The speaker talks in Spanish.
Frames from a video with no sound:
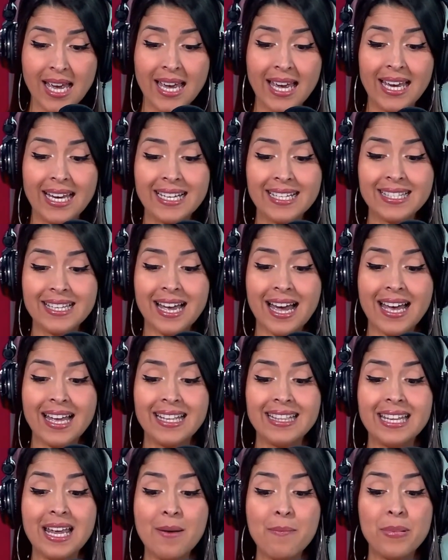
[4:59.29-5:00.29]
Está,
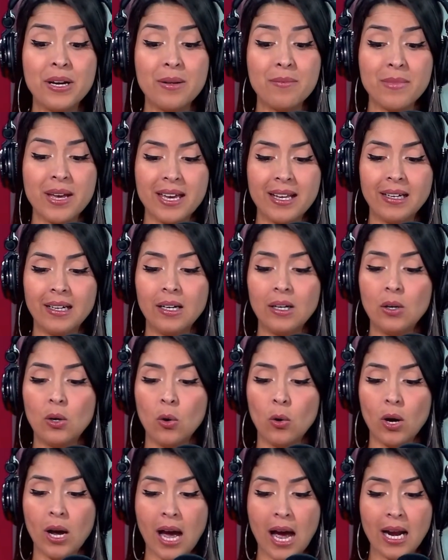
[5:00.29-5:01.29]
de primer
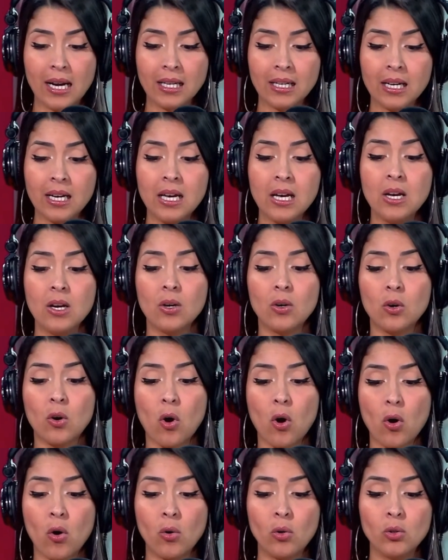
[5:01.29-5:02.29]
lugar
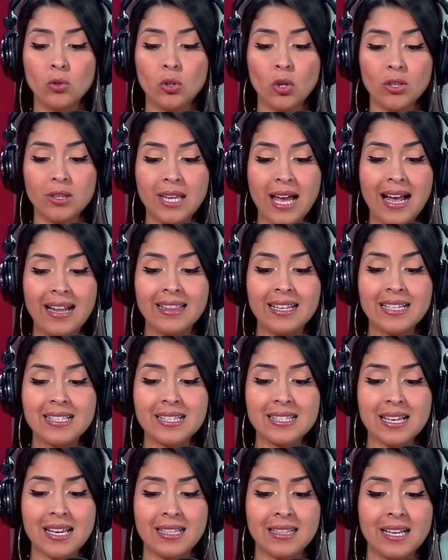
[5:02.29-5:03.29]
con un total de
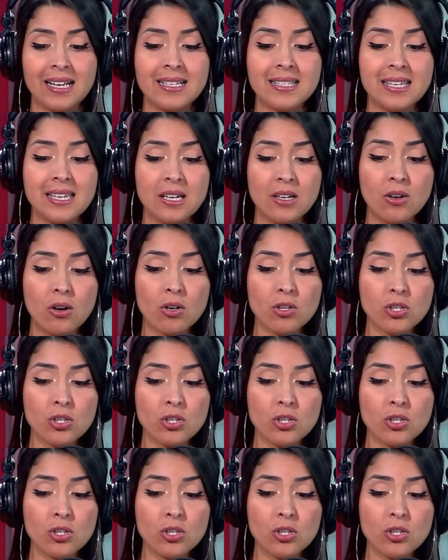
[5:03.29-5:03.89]
65